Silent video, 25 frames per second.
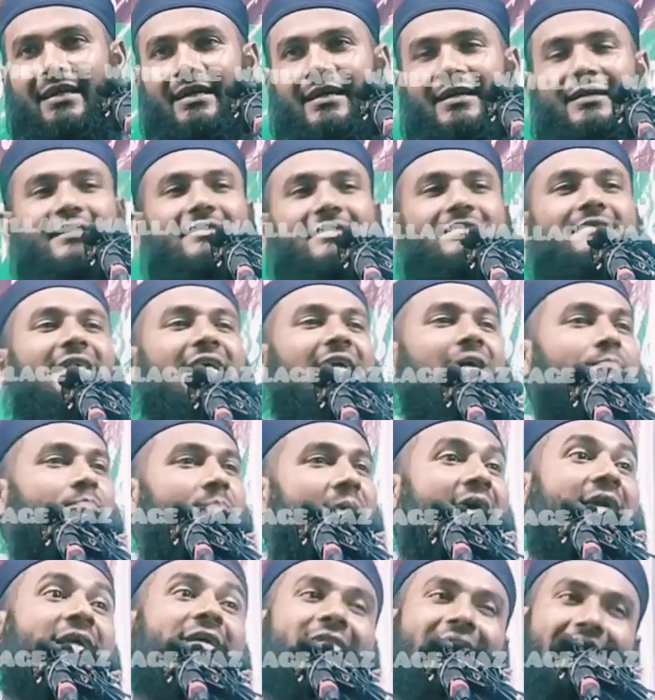না যারা
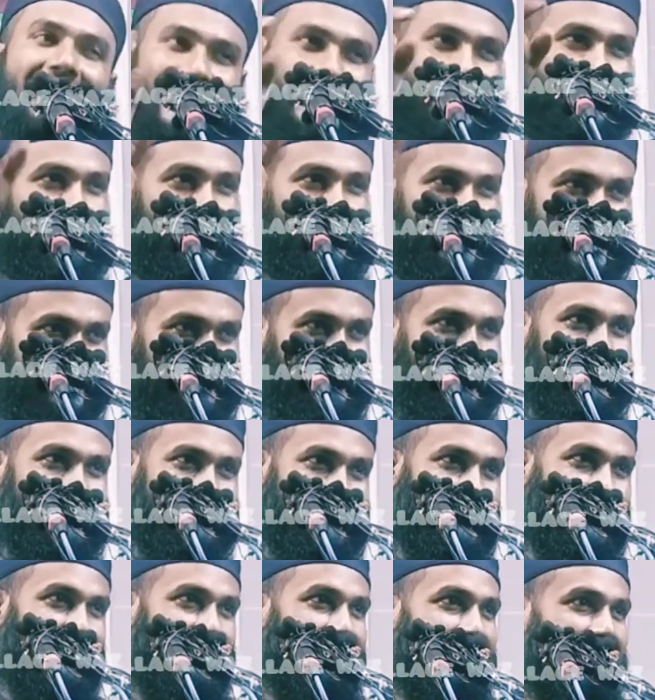পারে তারা করে
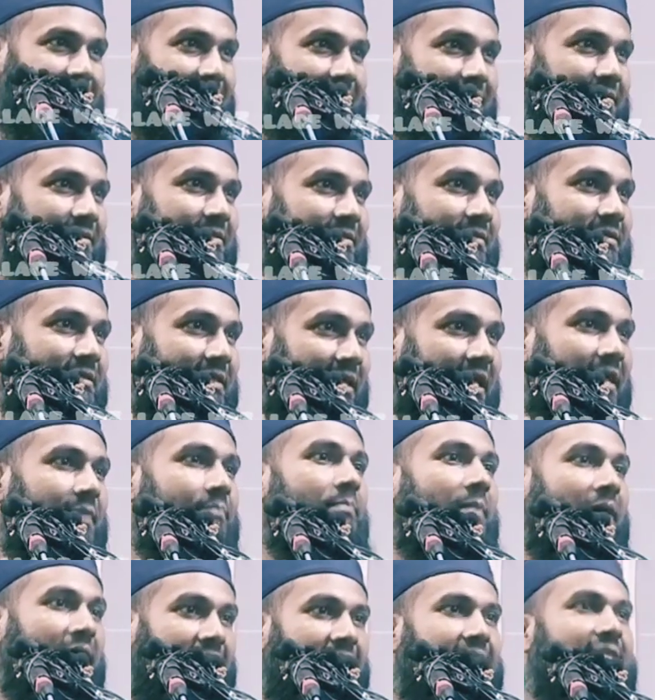বলছে
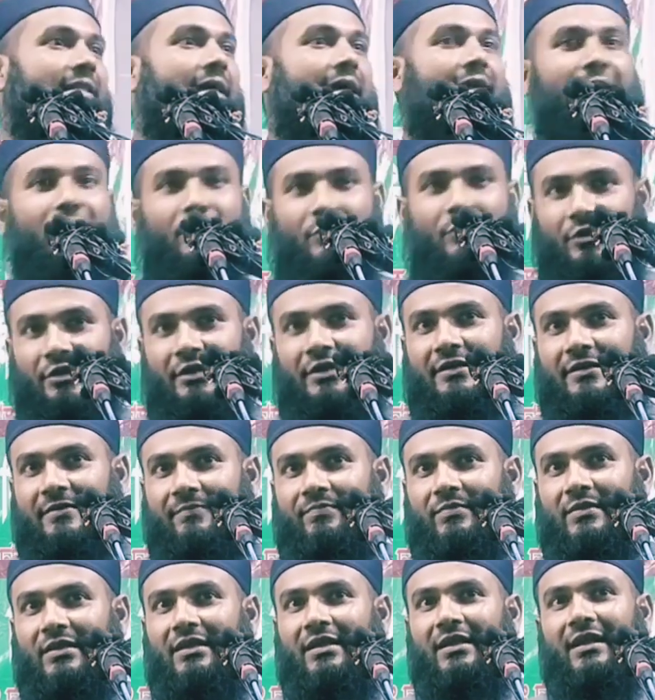যারা পারে তারা করে
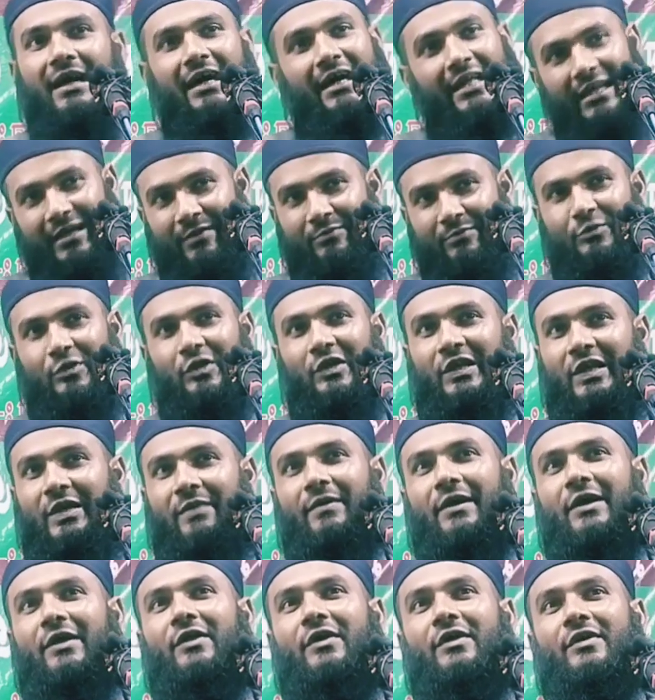
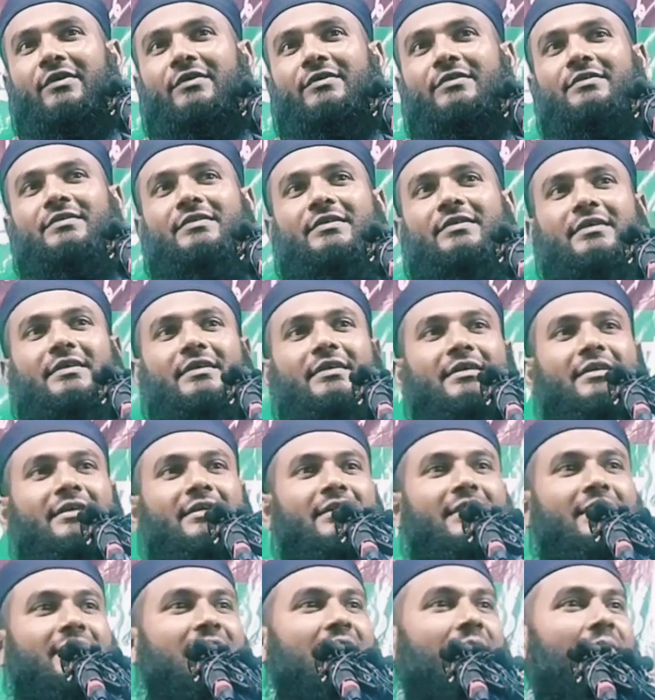আলহামদুলিল্লাহ ভালো
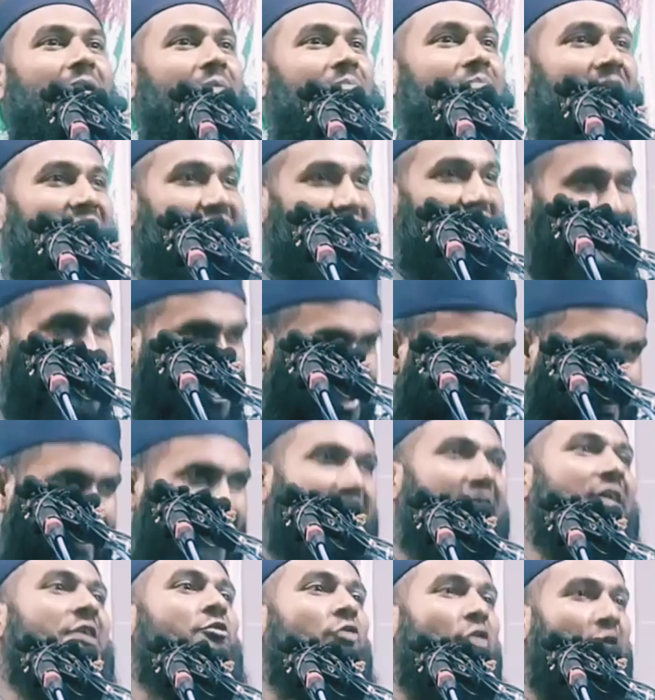তবে
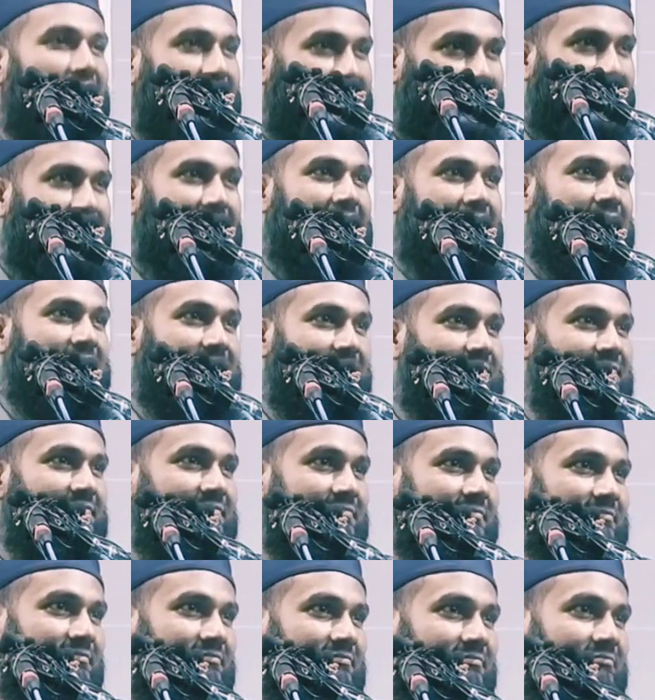বেশিরভাগই করে না
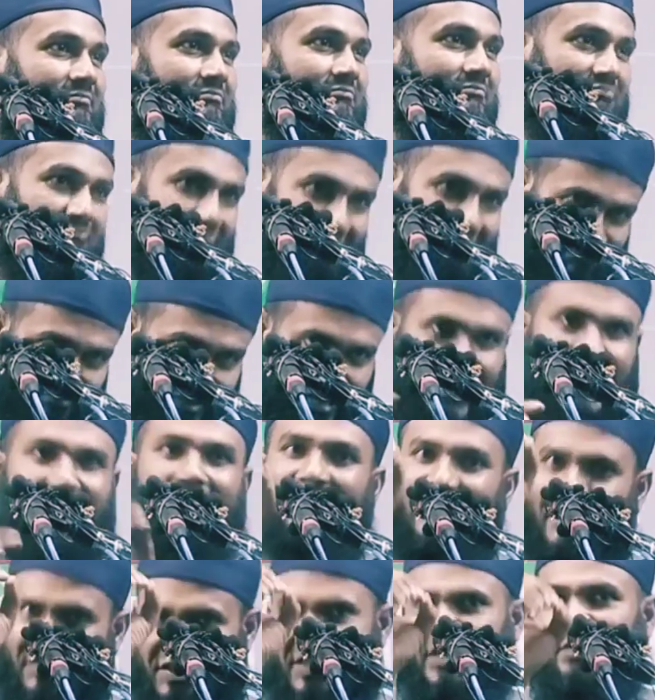তাই
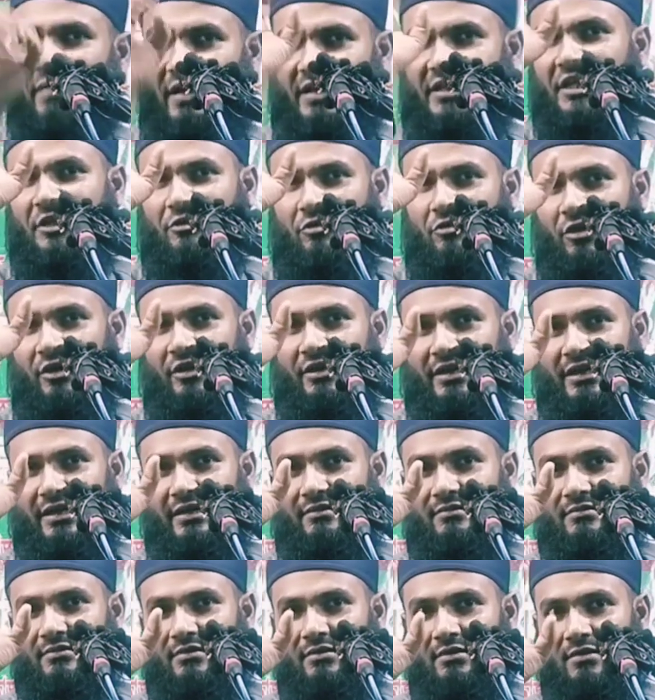না বেশিরভাগই করে
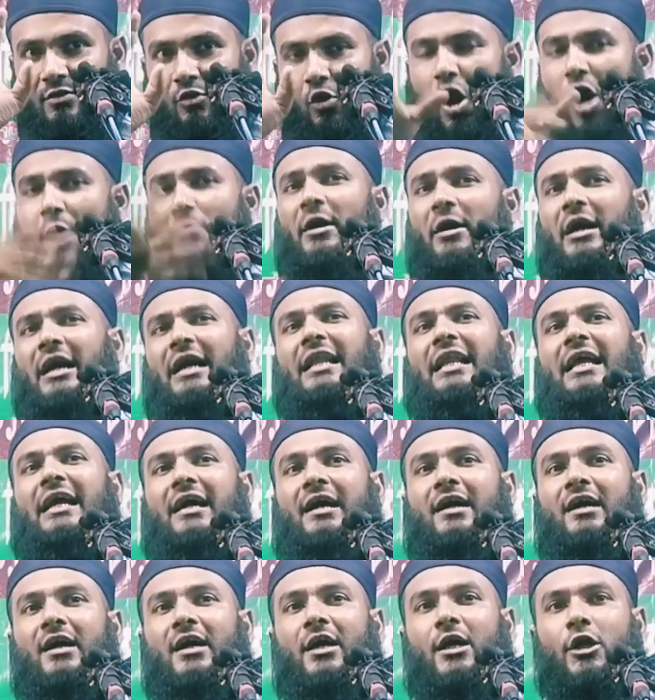না
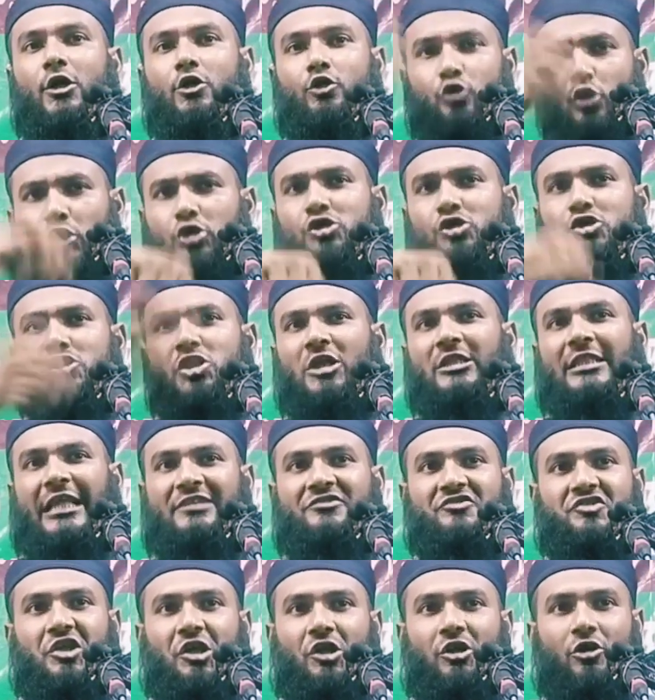অবহেলা তুচ্ছ
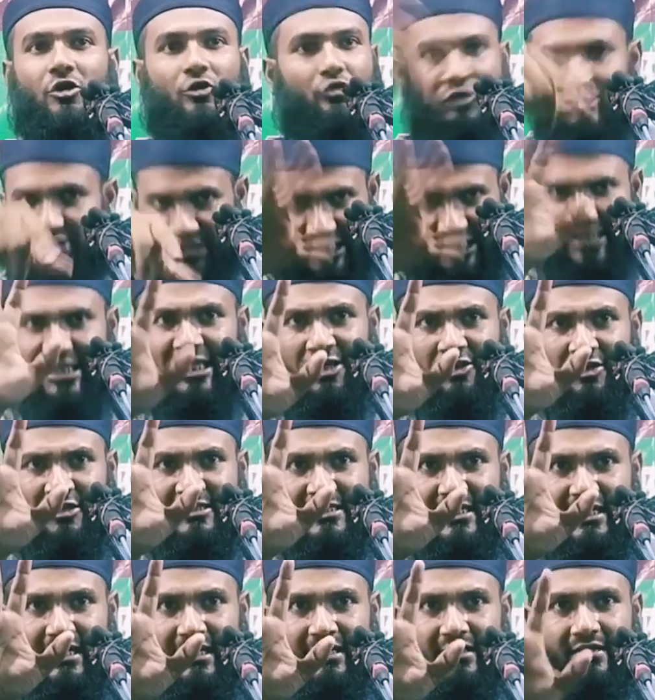ছিল করছে কি
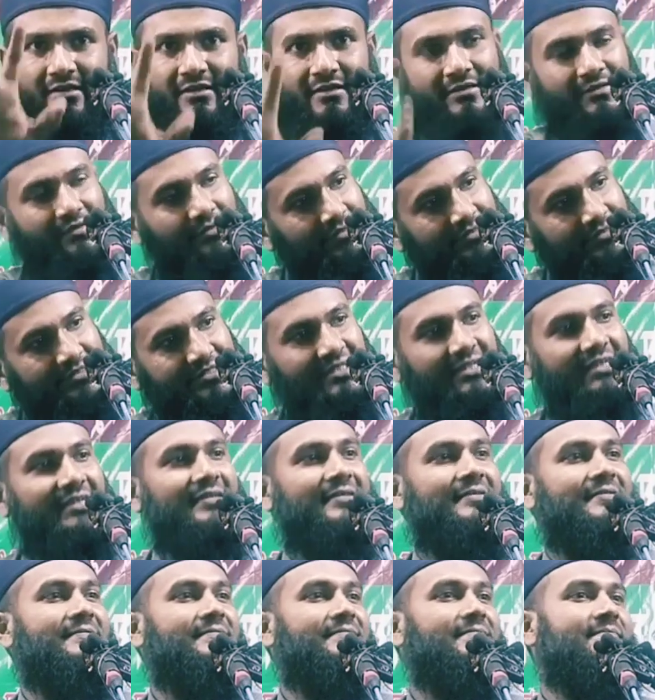করছে না করছে
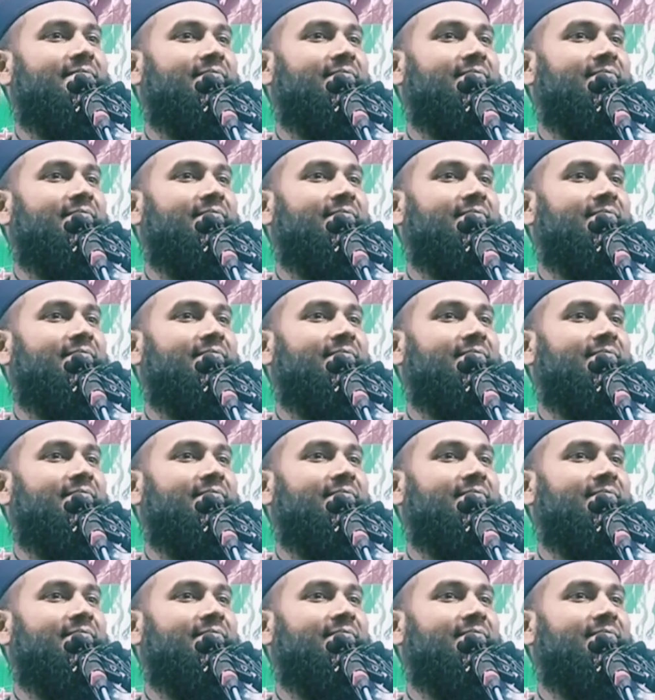